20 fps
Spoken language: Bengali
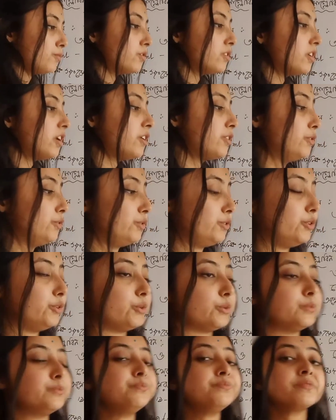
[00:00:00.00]
সমন্বয়ে
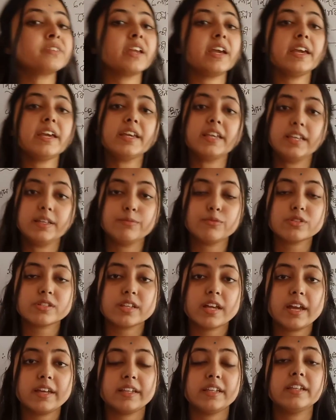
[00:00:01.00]
গঠিত এই
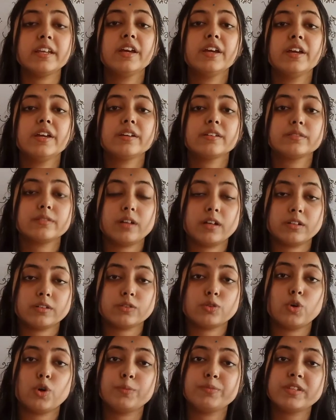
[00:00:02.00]
হিমোসায়নিন
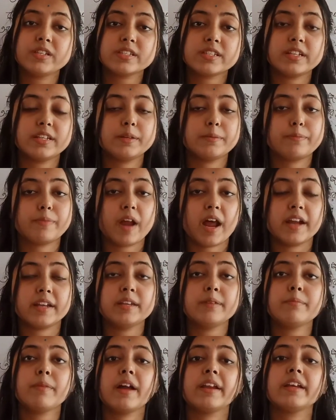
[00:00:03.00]
কবজি শ্রেণীর
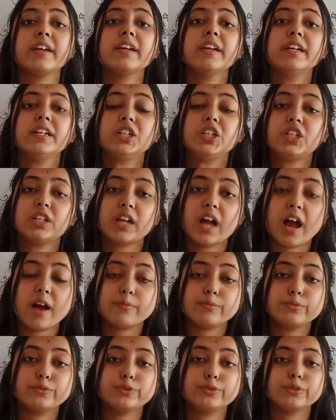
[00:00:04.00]
প্রাণী মানে
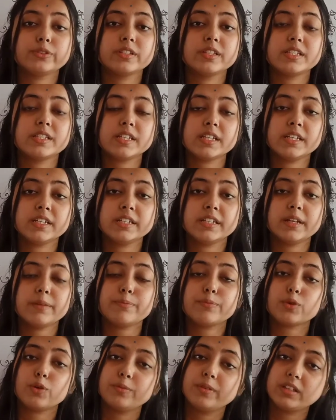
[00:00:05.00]
শামুক চিংড়ি
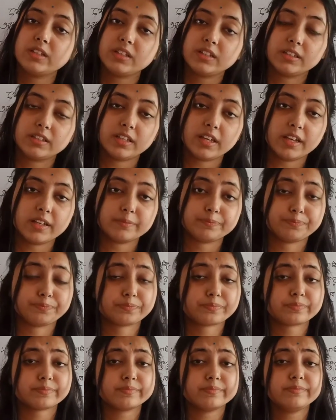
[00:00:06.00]
প্রভৃতির দেহে
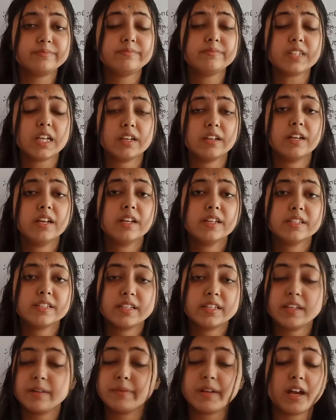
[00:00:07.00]

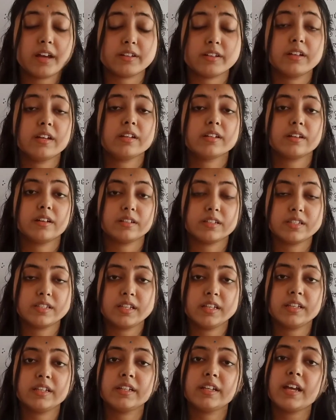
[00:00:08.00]
না
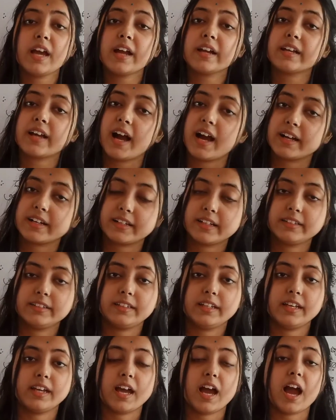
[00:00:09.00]
চিংড়ি আর কাঁকড়ার
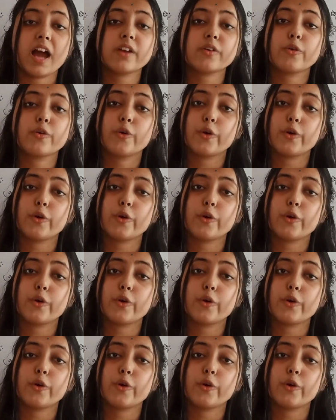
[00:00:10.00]
দেহে আর